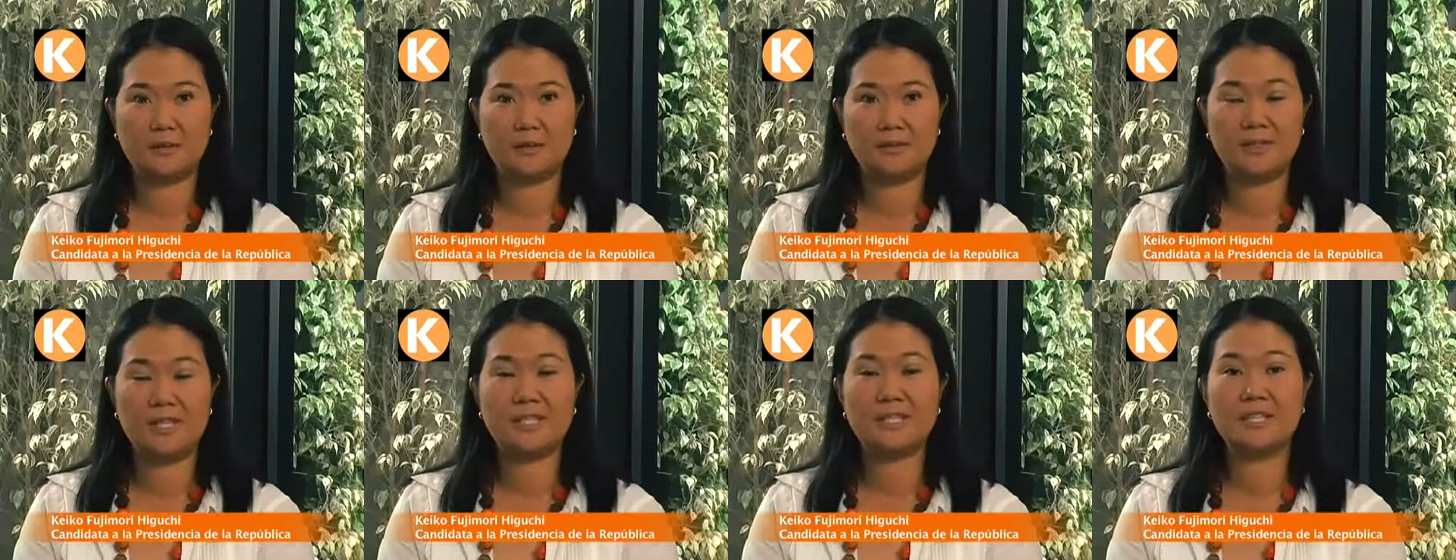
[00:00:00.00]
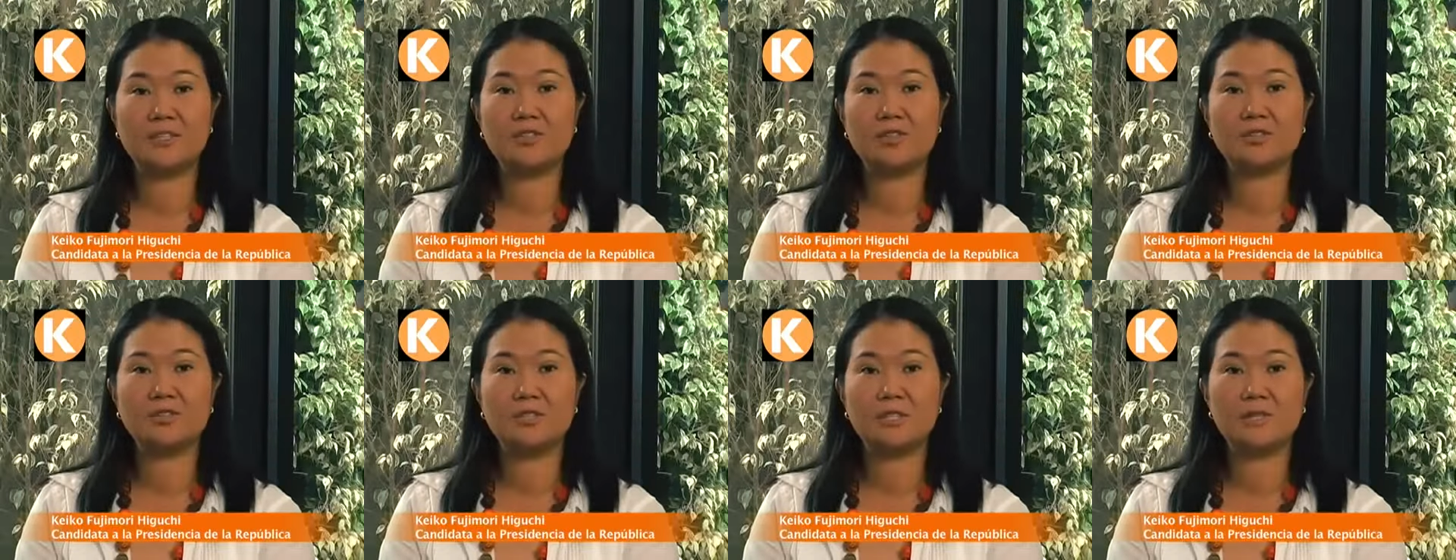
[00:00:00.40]
Desde
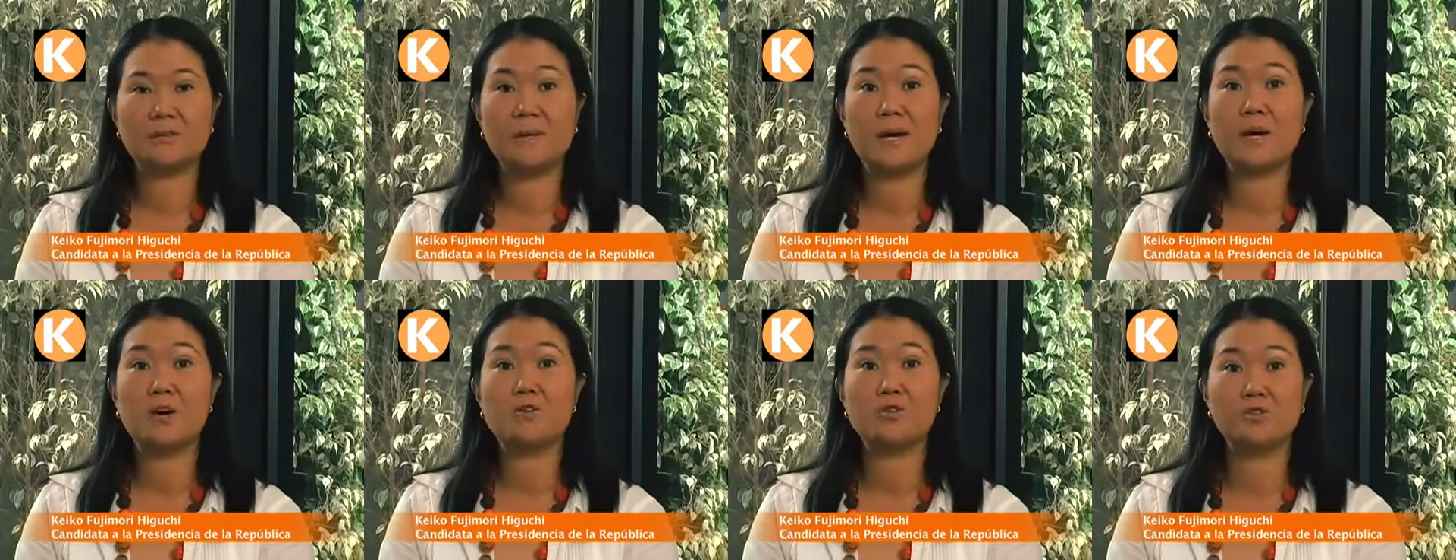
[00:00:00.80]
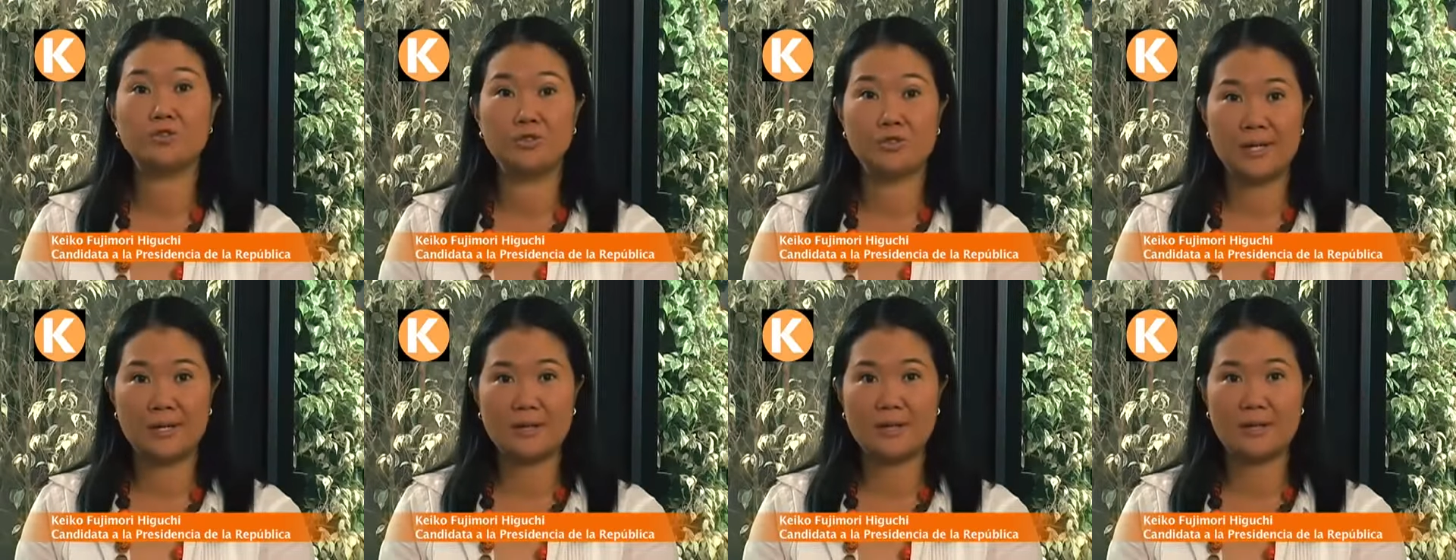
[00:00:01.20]
entonces viajo
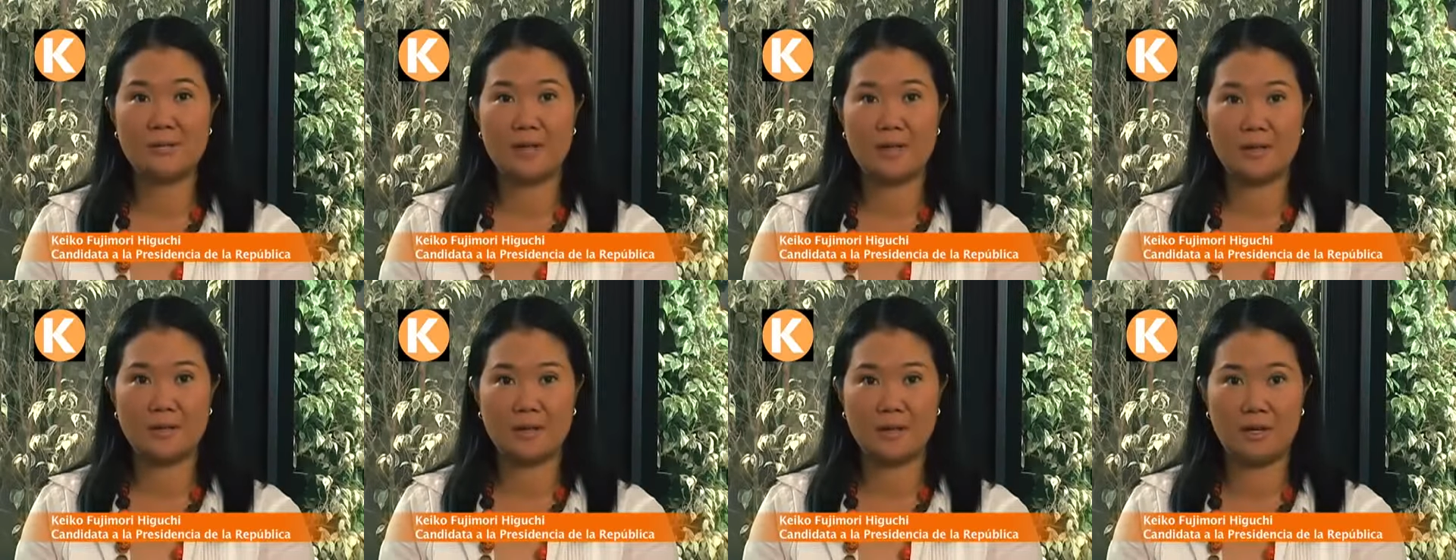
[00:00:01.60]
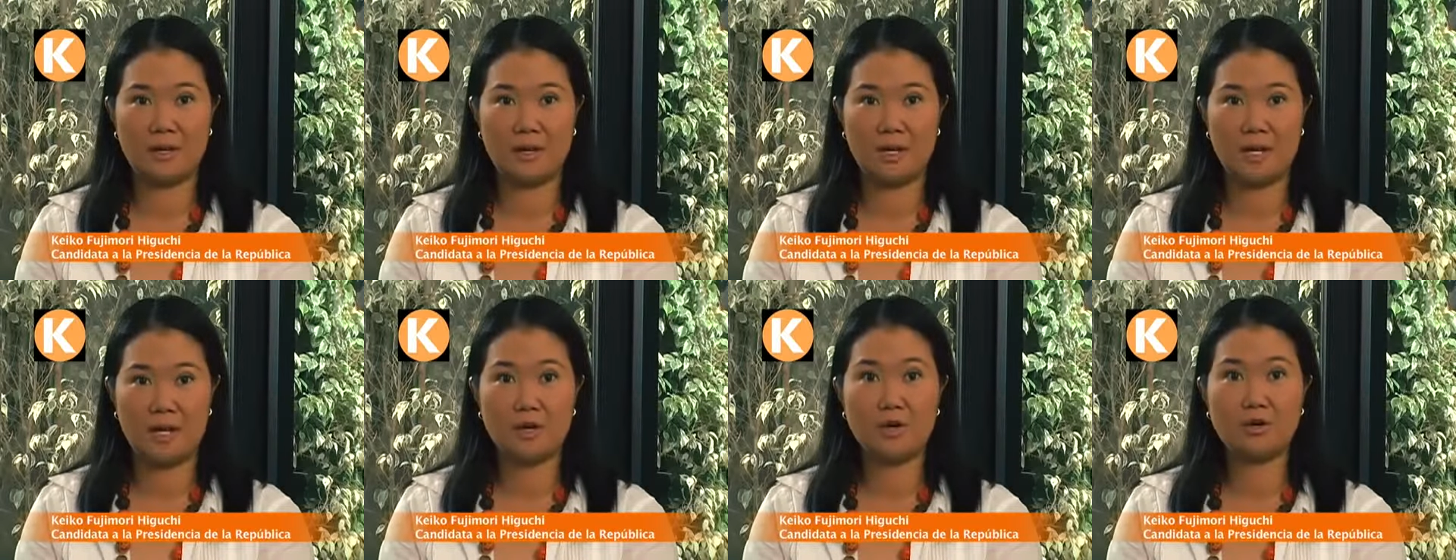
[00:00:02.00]
constantemente
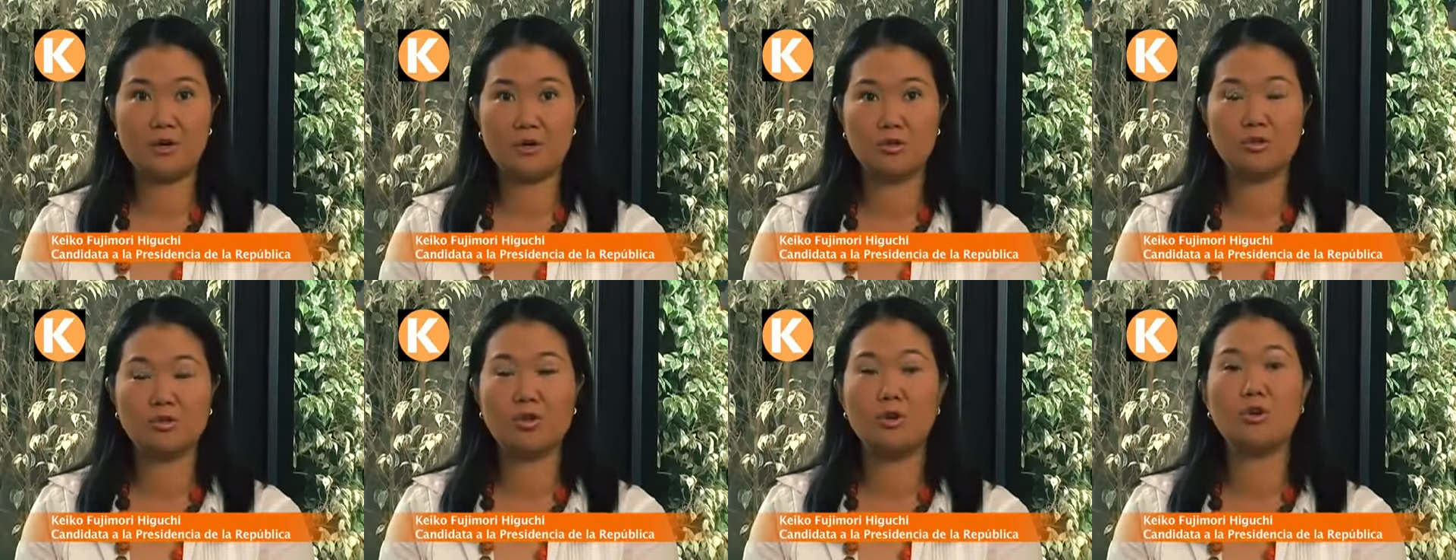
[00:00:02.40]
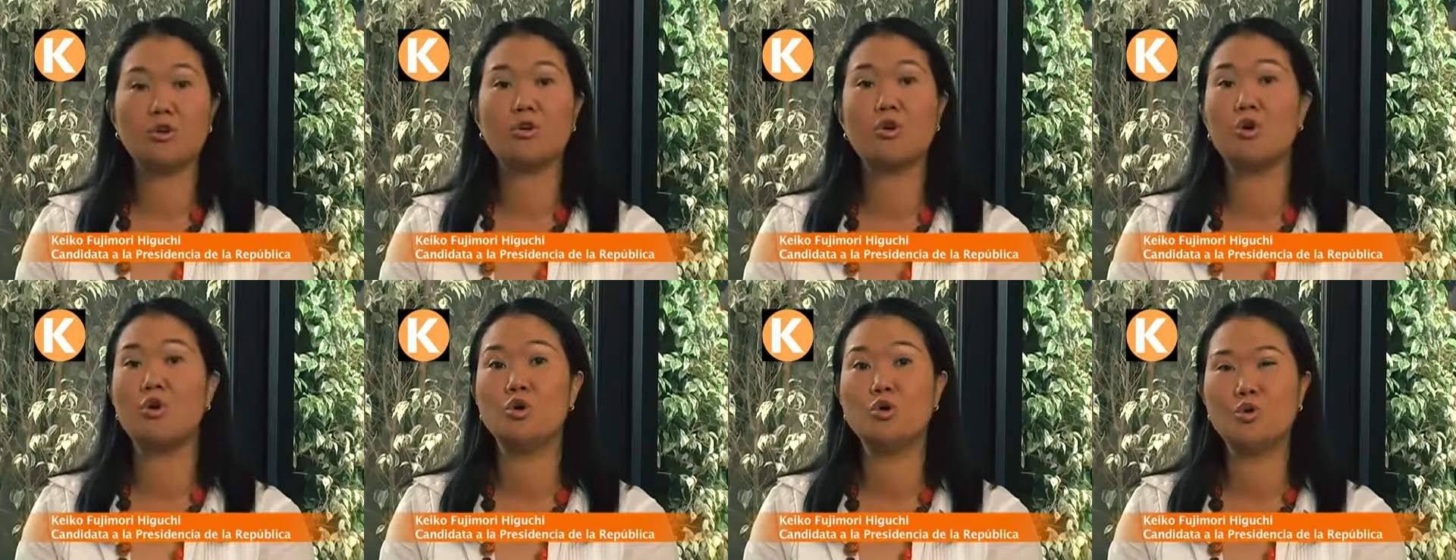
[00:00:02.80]
y conozco
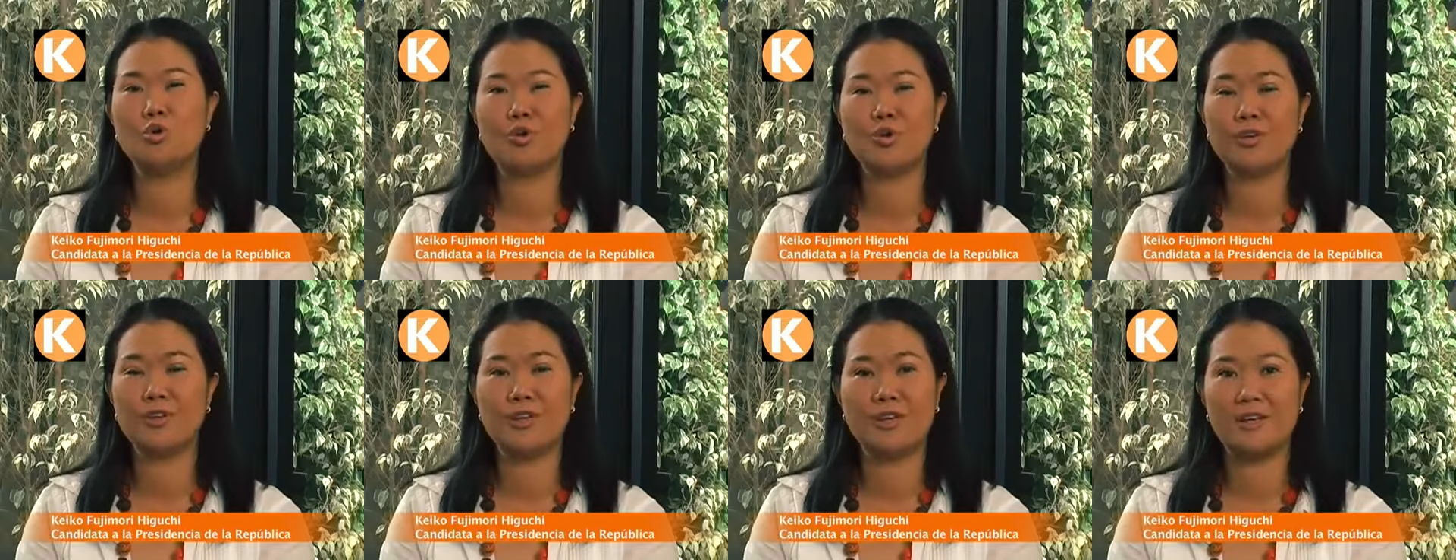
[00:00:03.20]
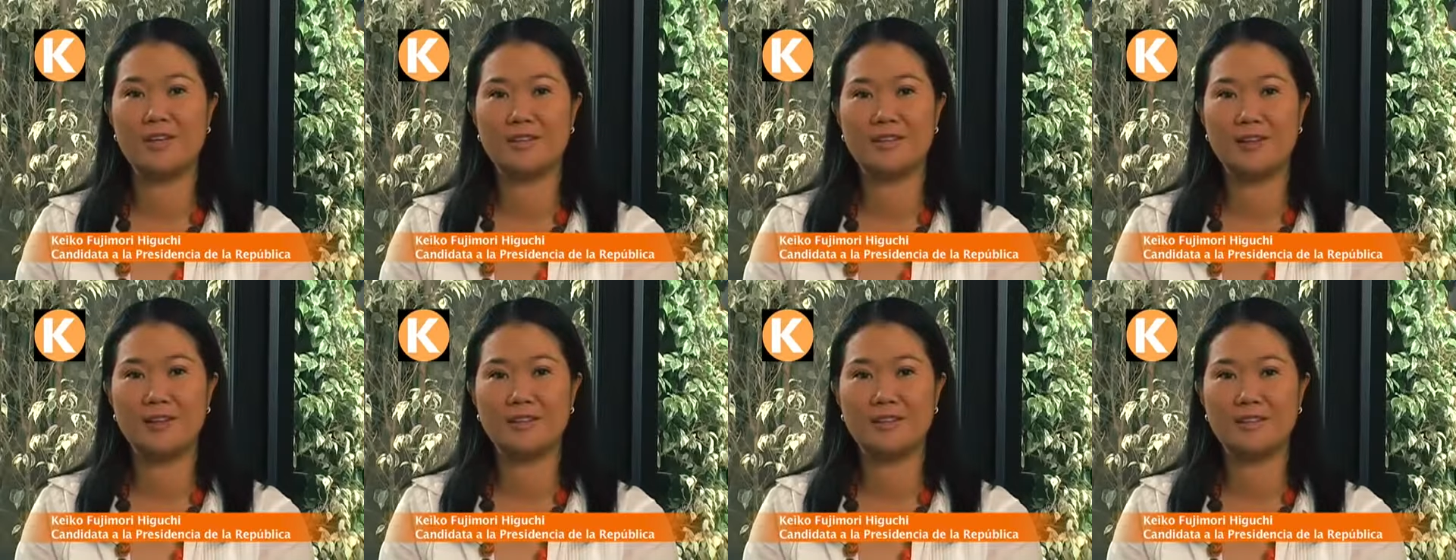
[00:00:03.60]
con lujo de
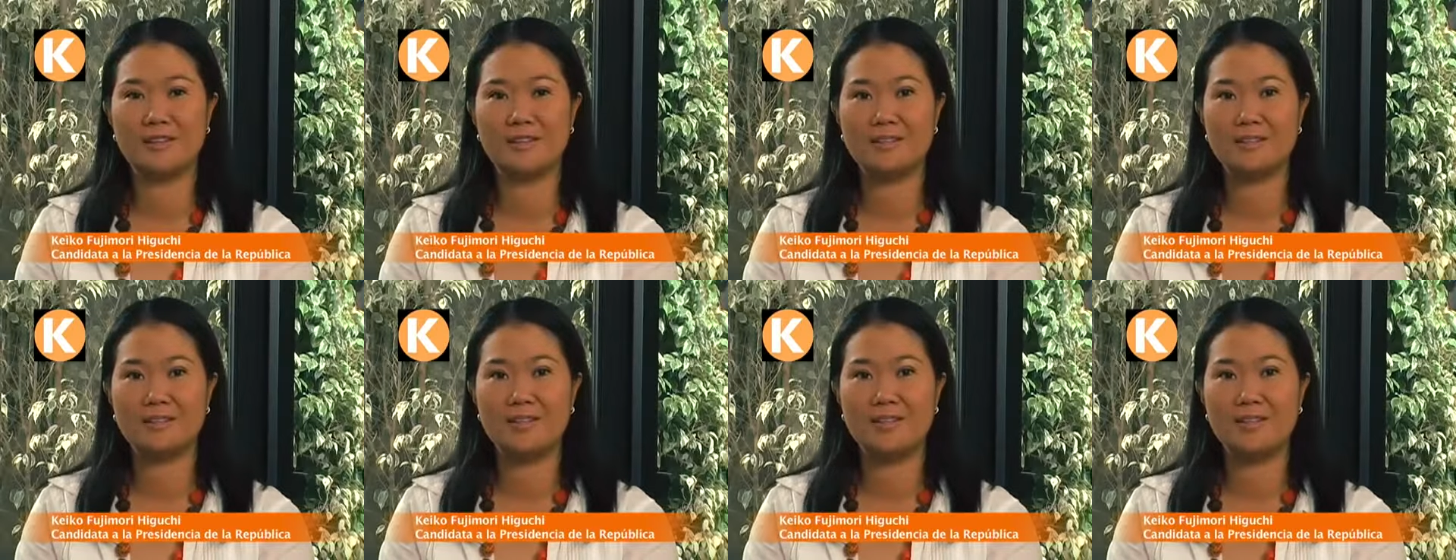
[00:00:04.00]
detalles